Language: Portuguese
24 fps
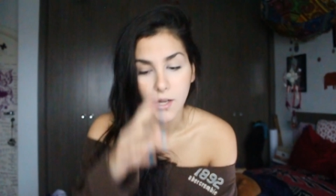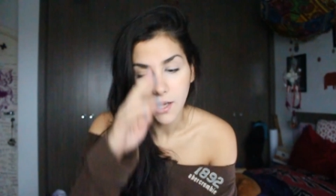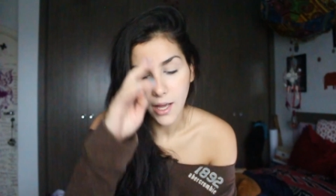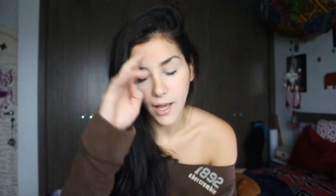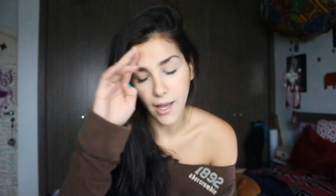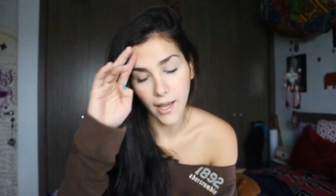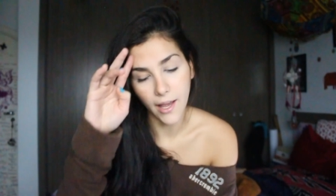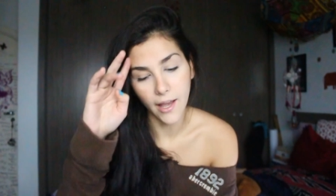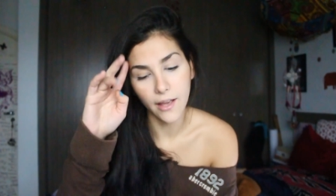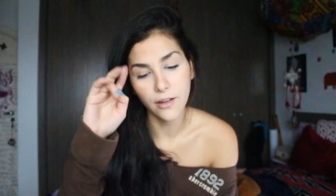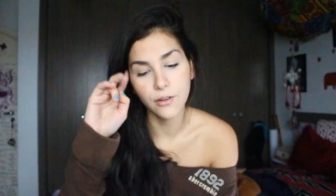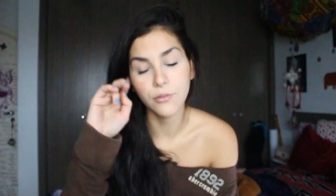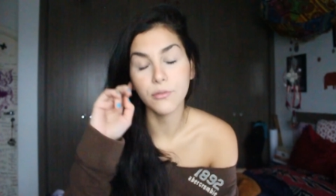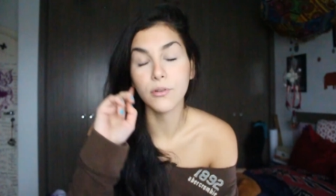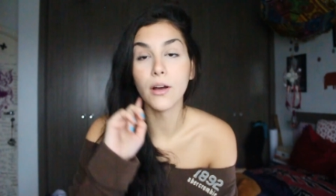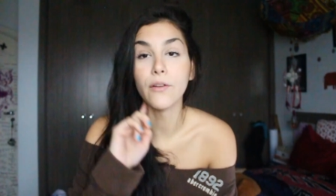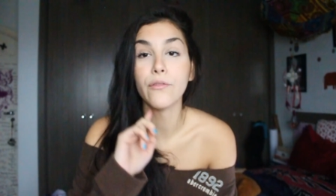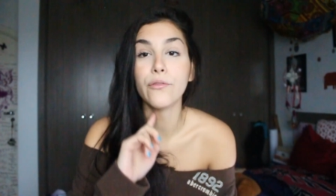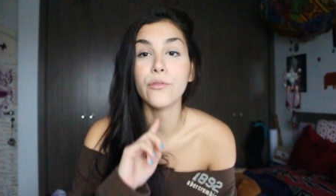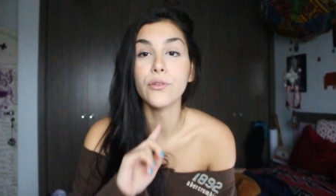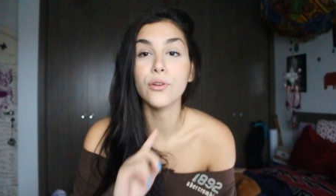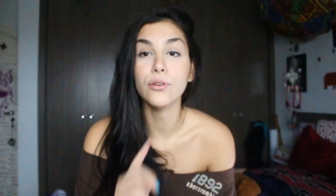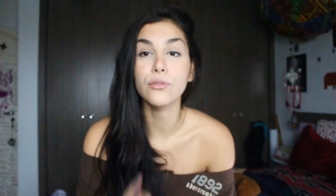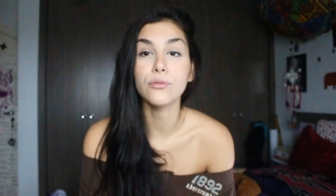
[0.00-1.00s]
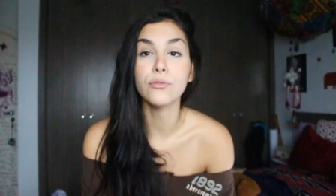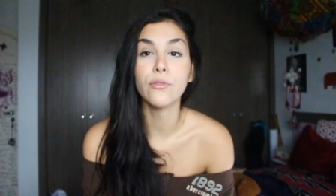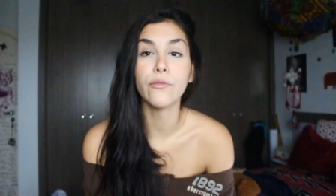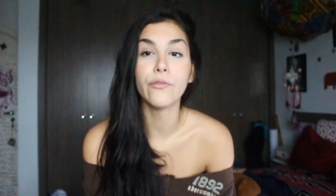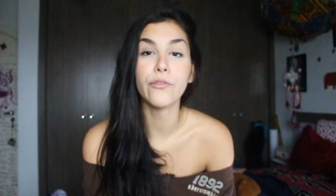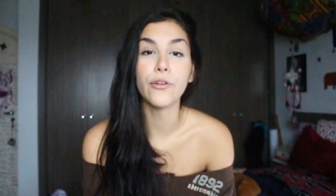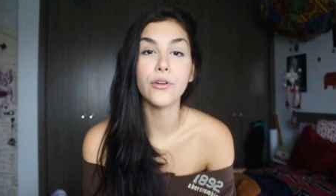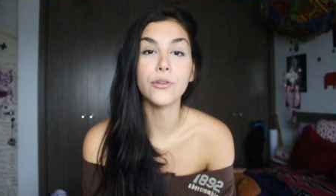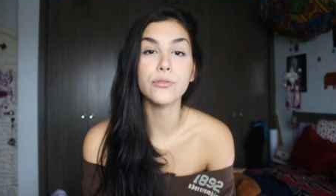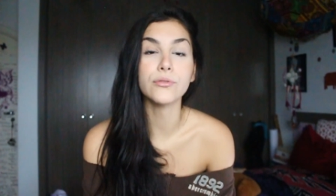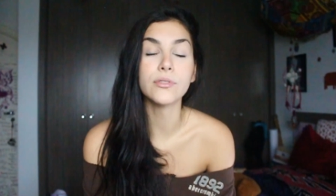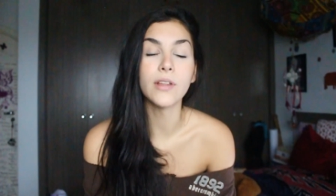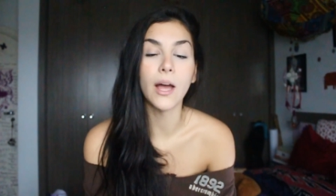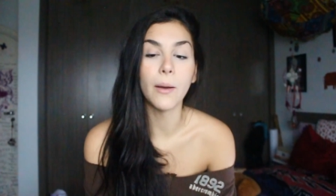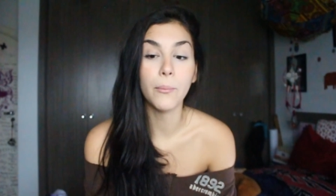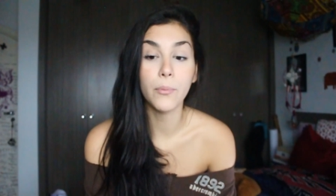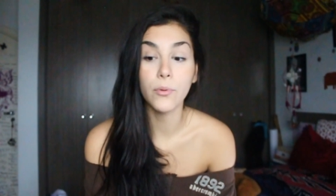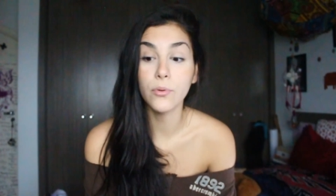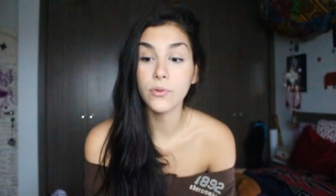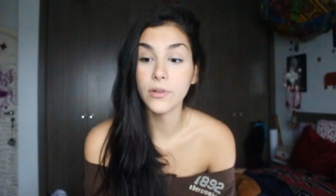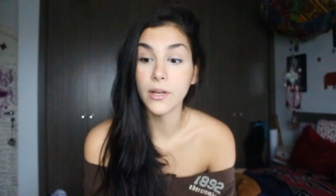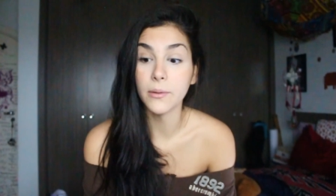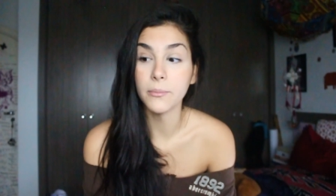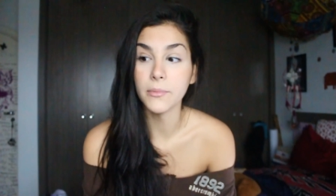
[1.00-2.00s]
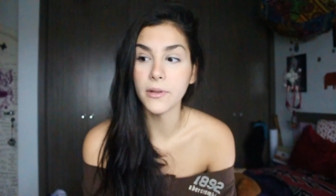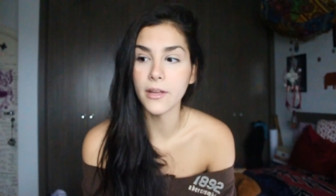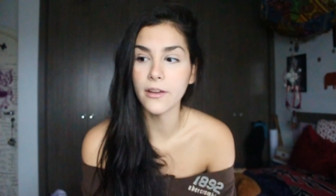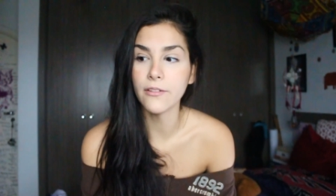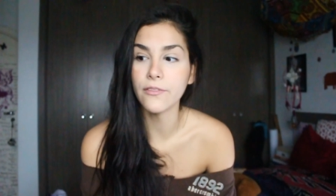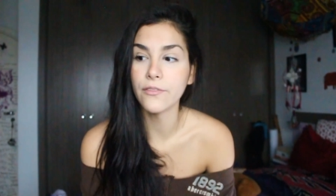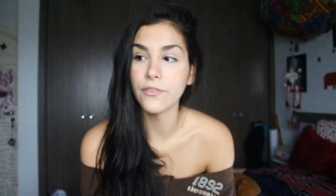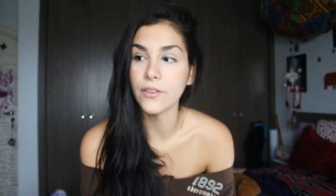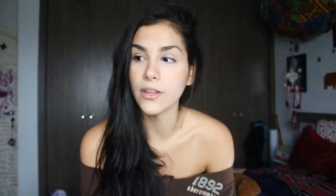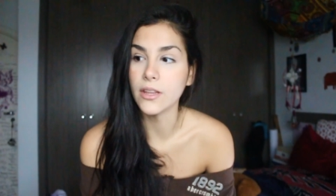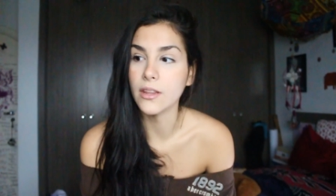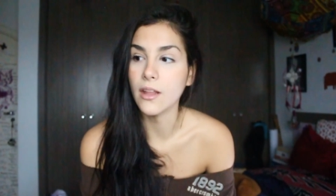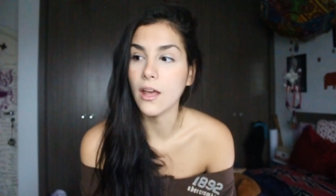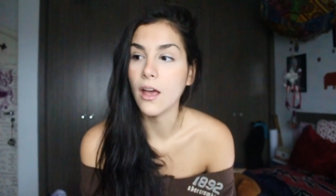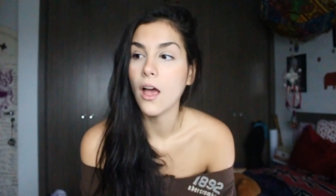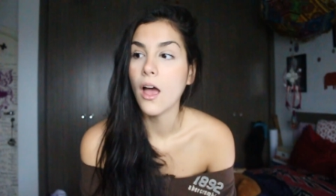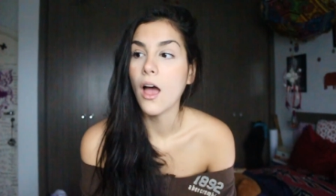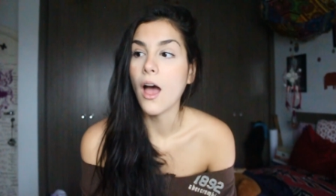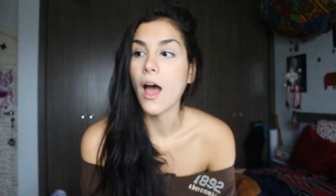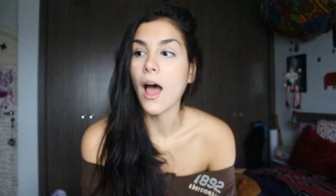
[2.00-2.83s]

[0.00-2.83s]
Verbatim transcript: é, nunca foi, foi um tabu na minha vida.